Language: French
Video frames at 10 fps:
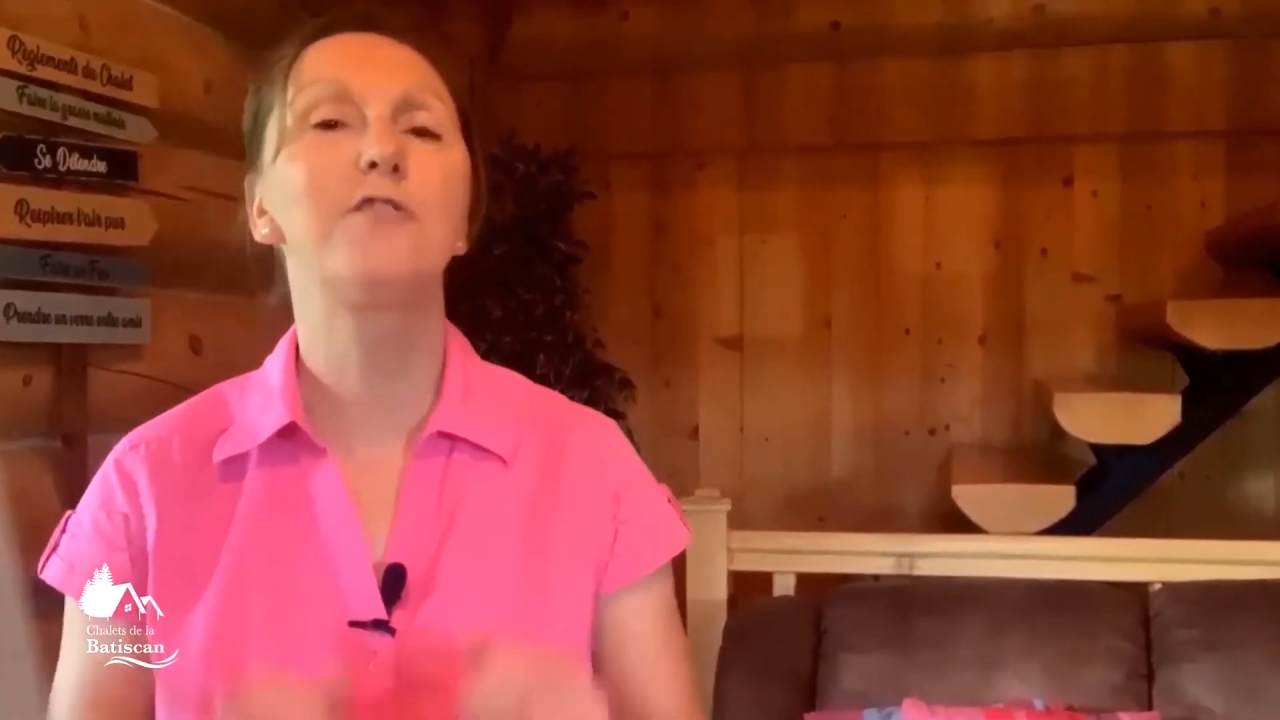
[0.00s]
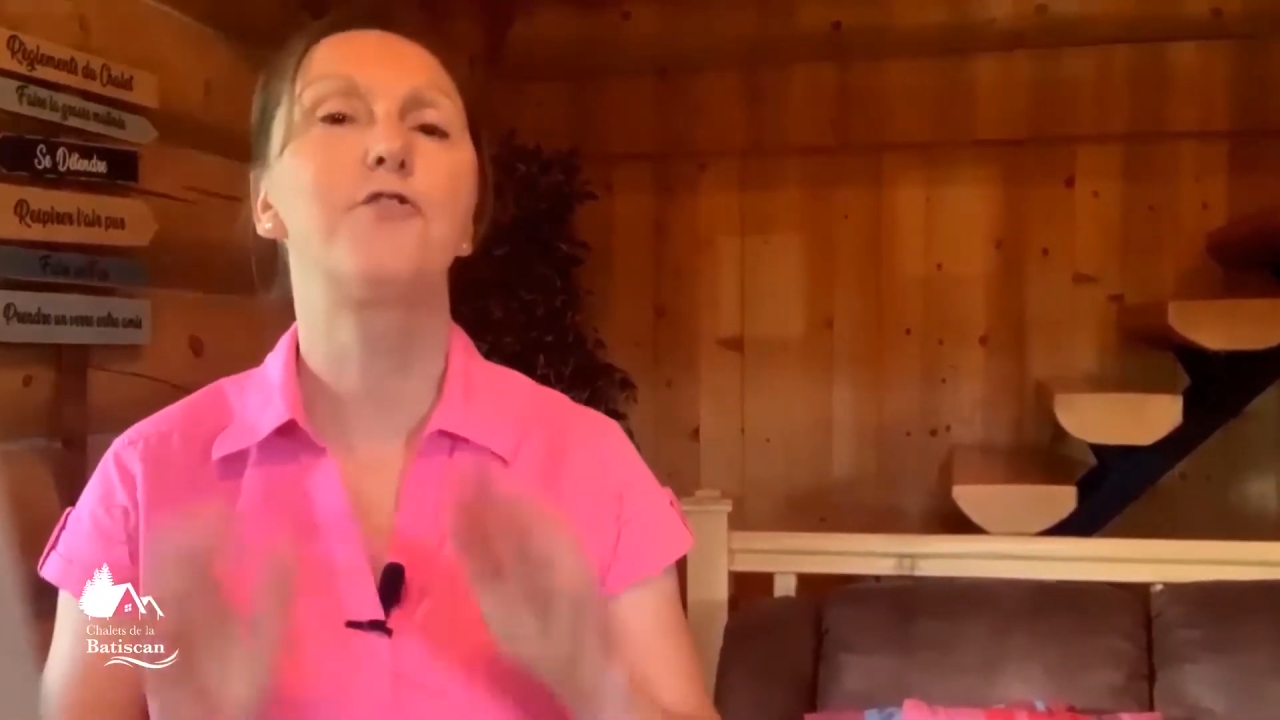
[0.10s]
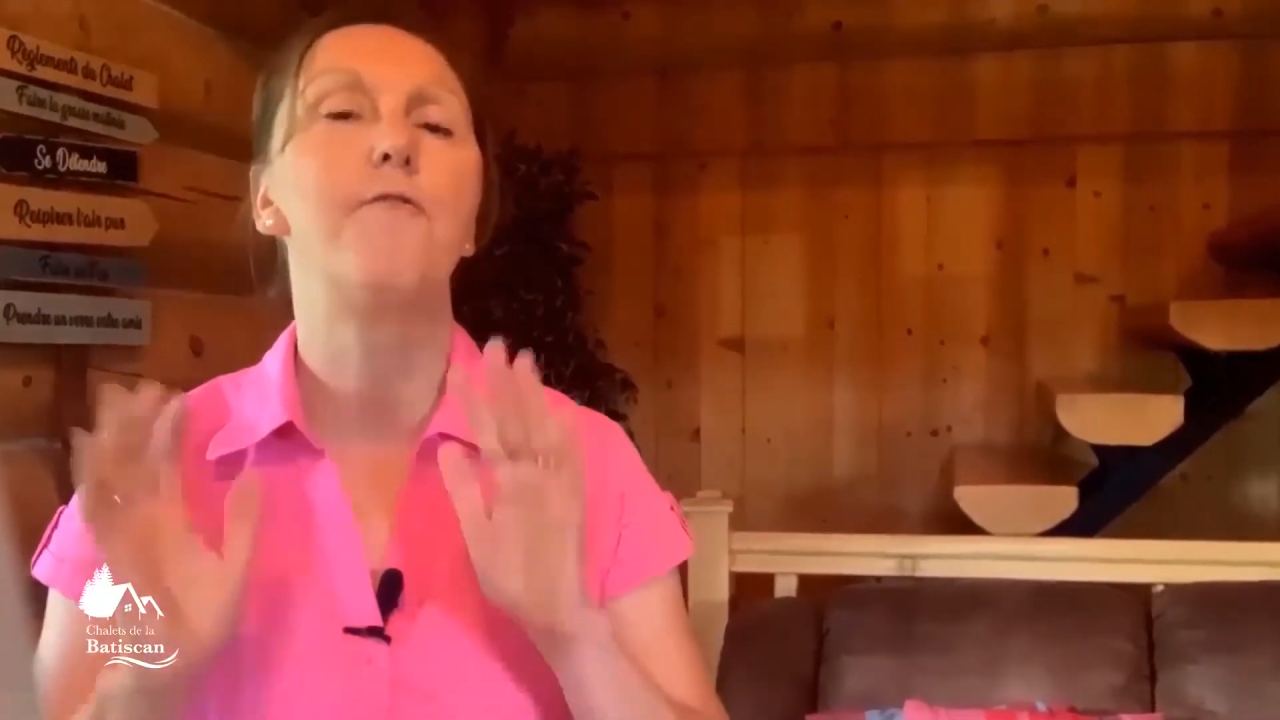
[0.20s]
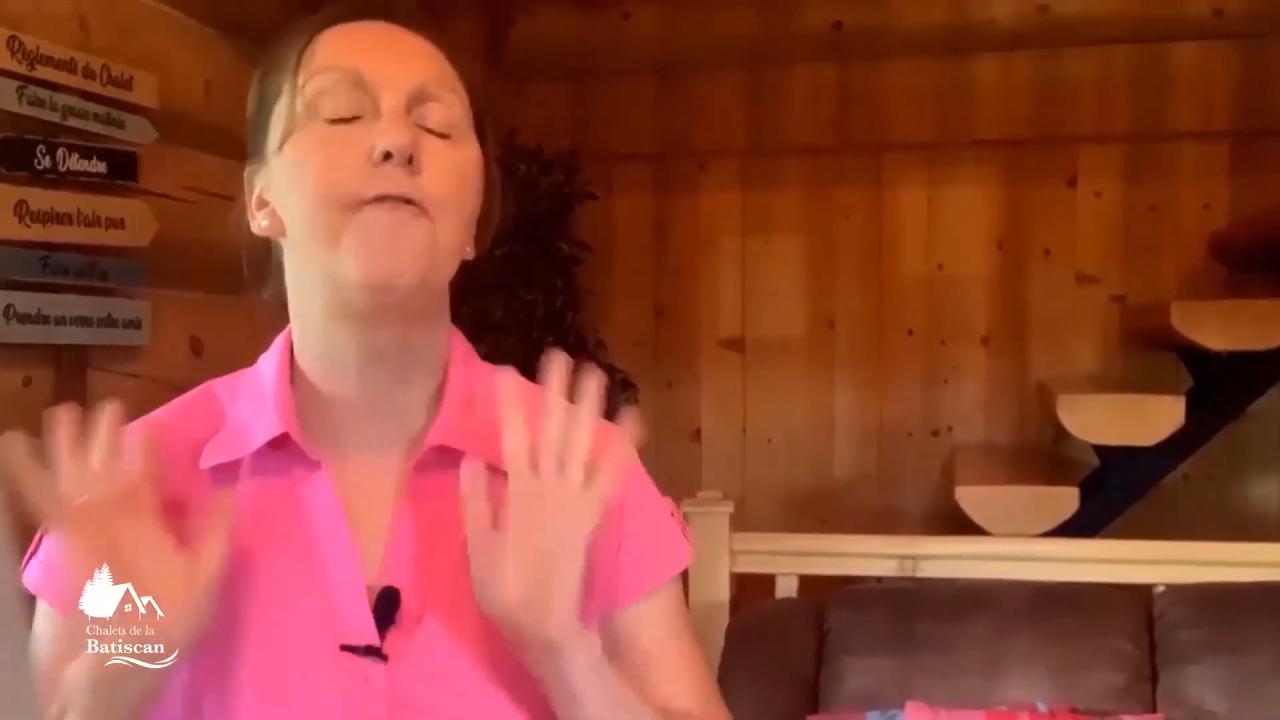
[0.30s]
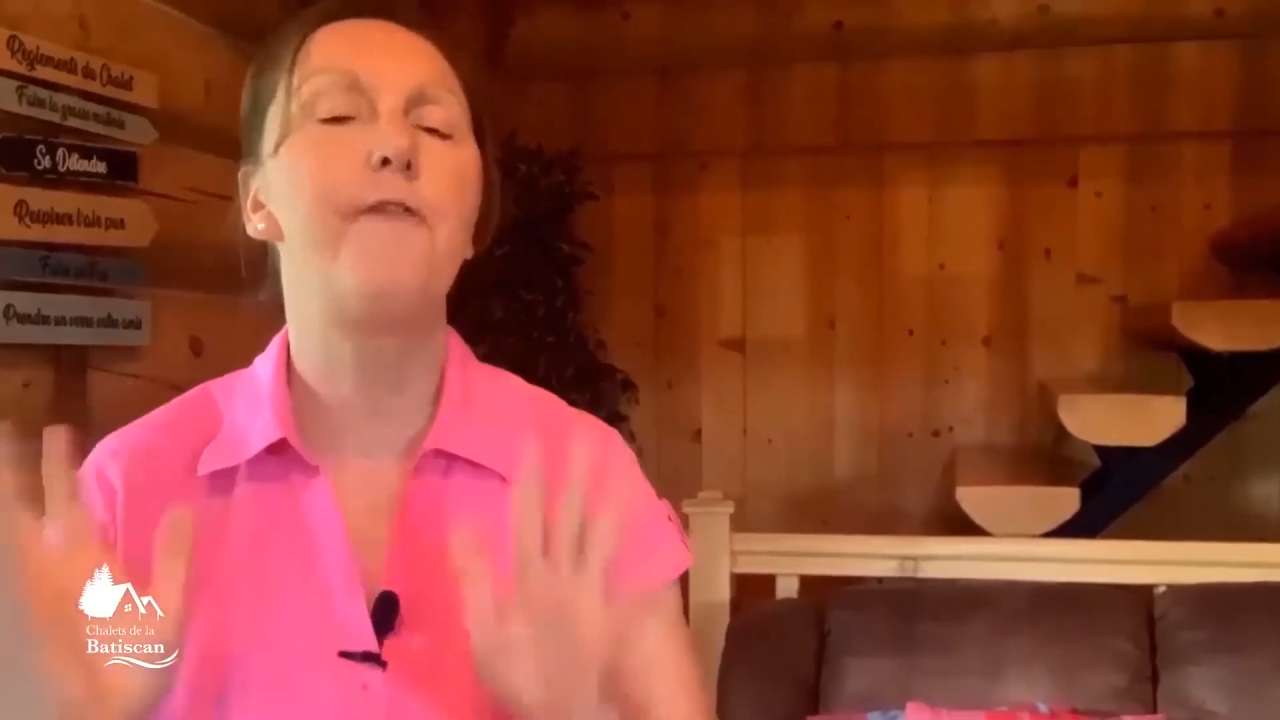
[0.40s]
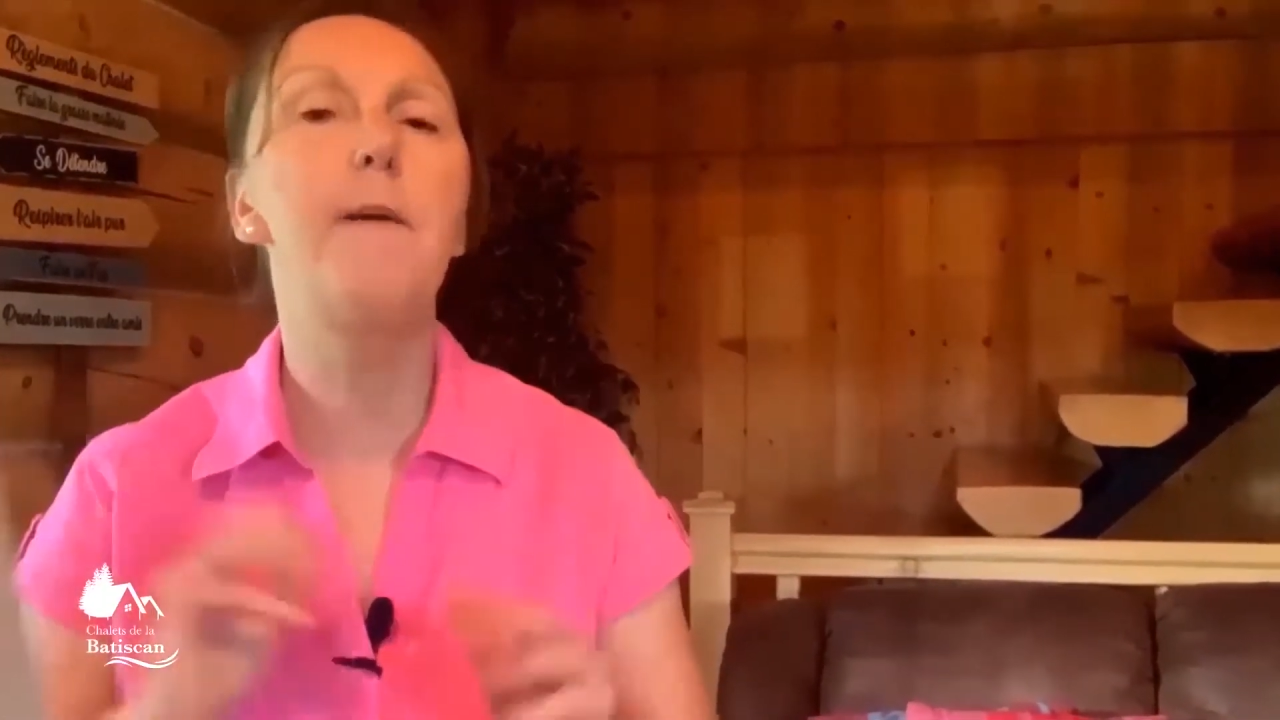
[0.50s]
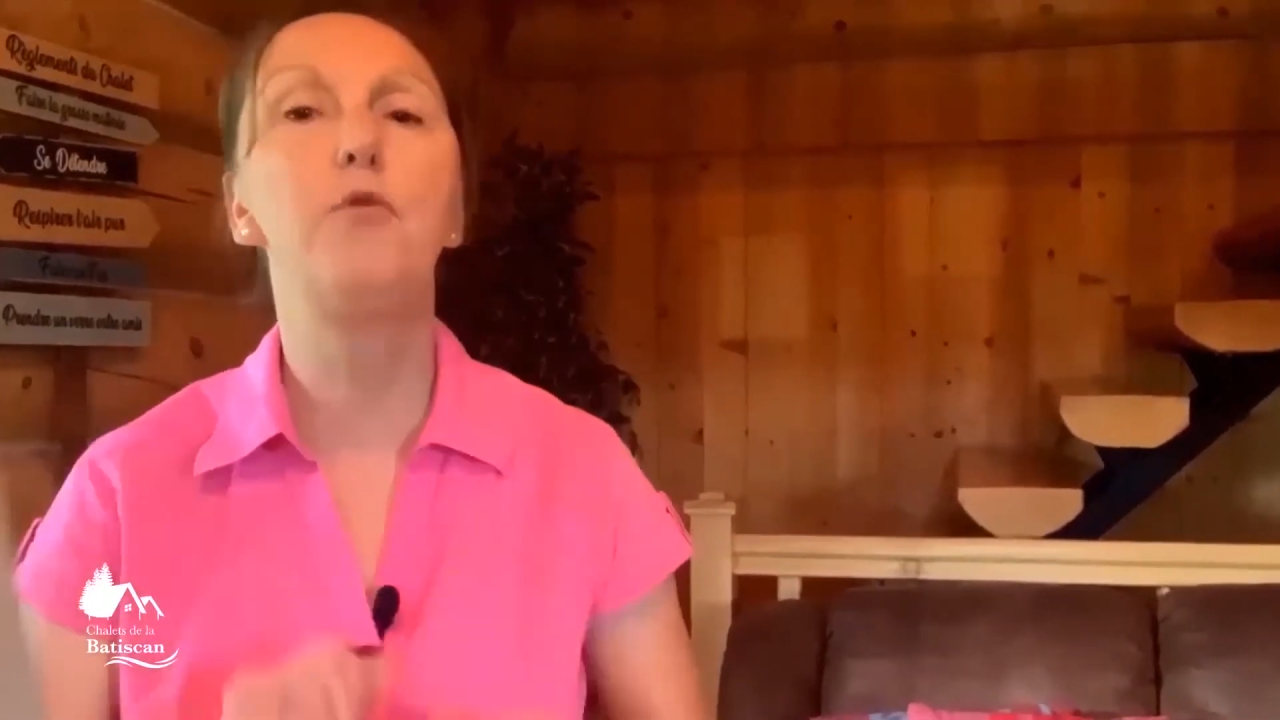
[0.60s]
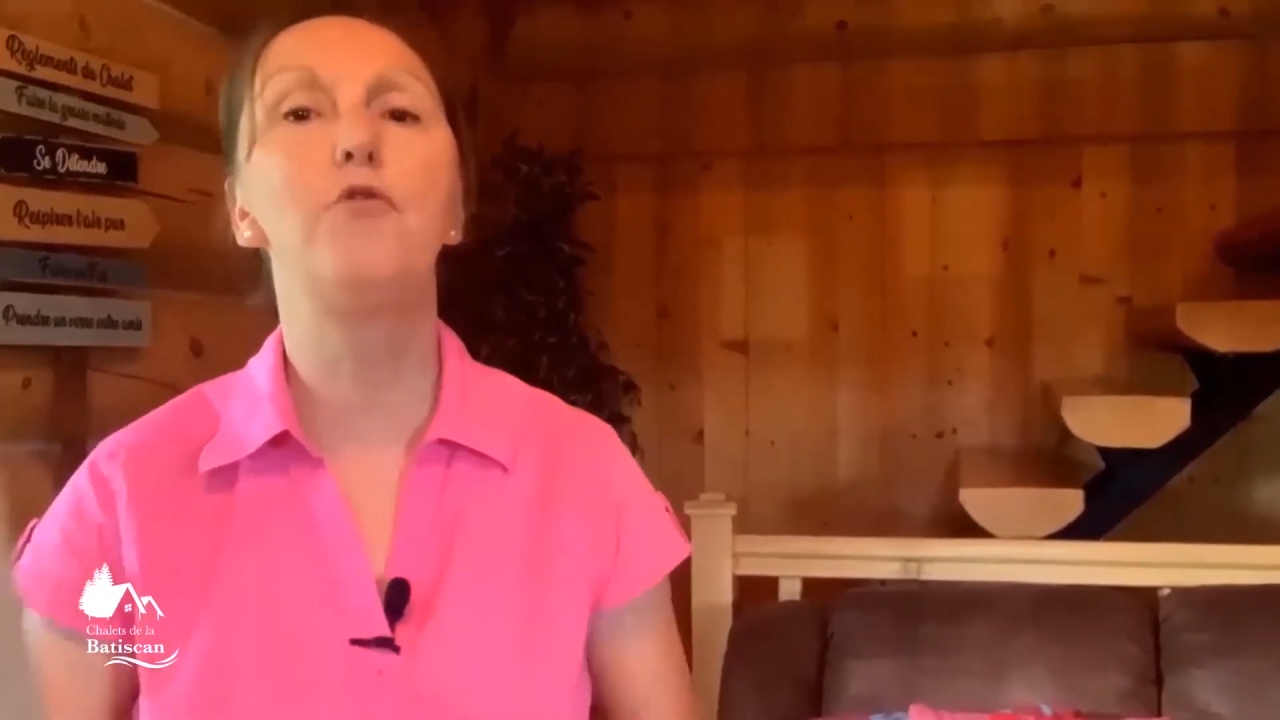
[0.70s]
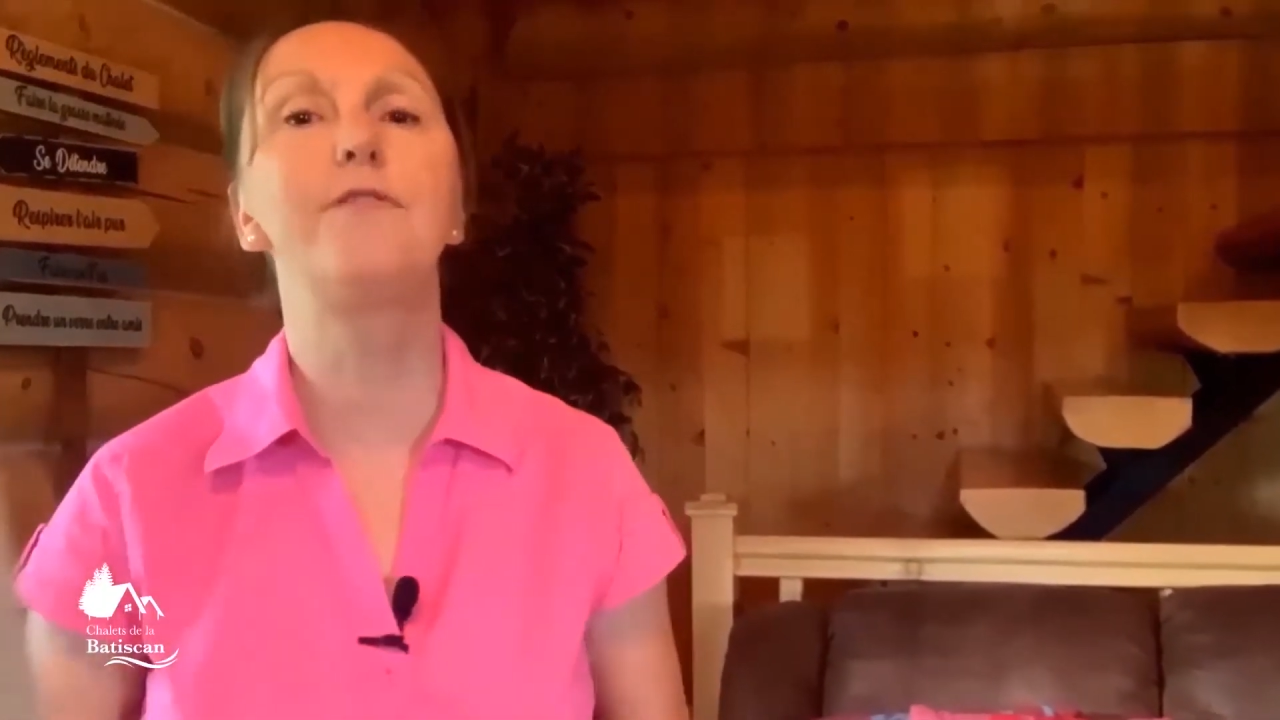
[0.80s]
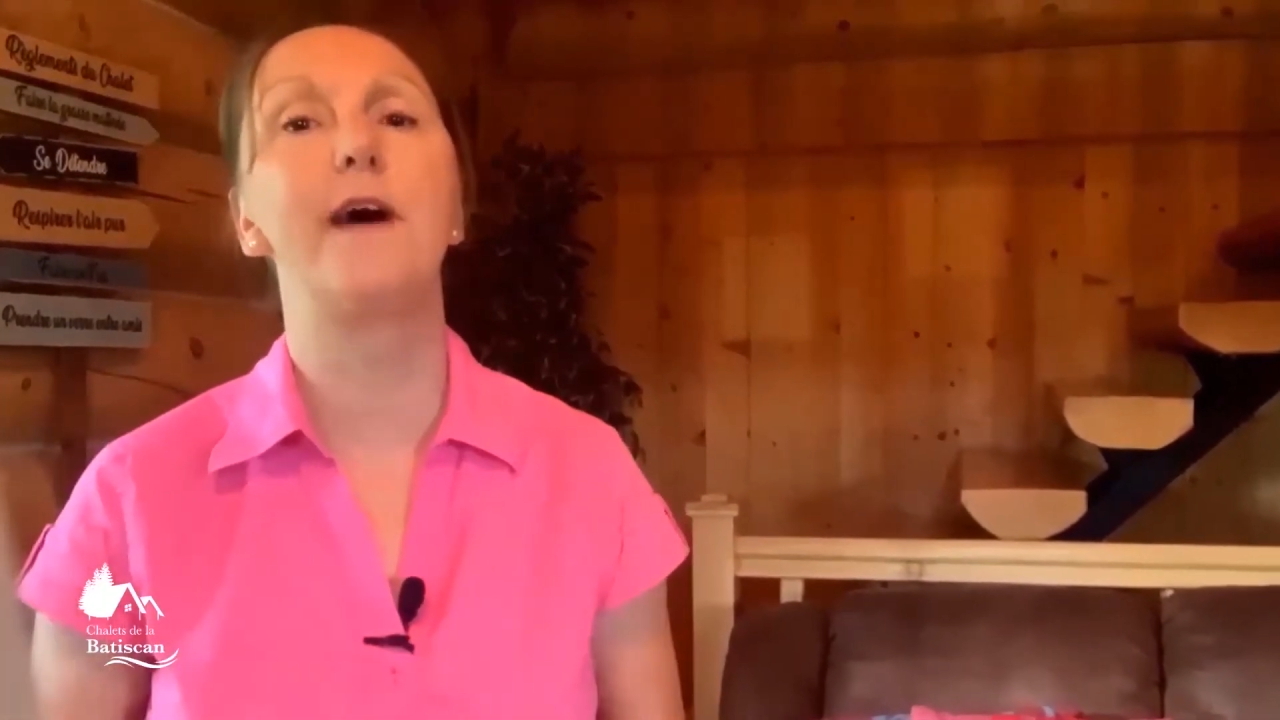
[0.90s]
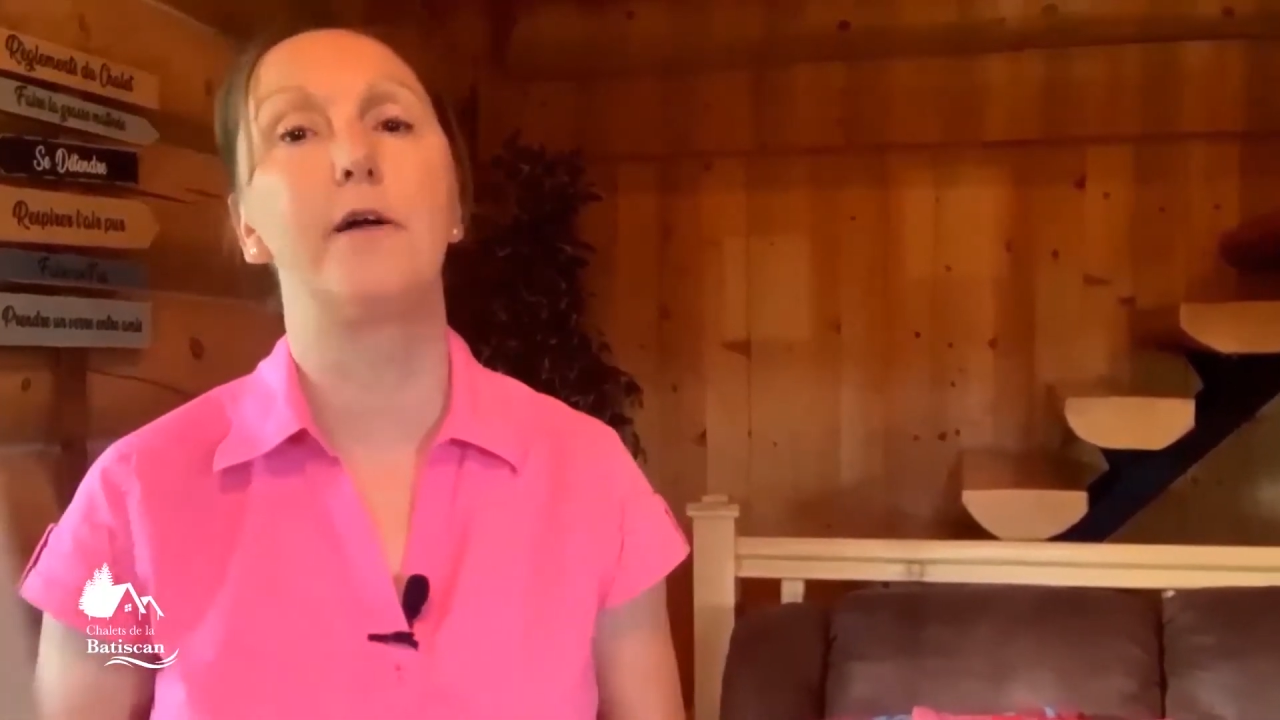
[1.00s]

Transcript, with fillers: ce fabuleux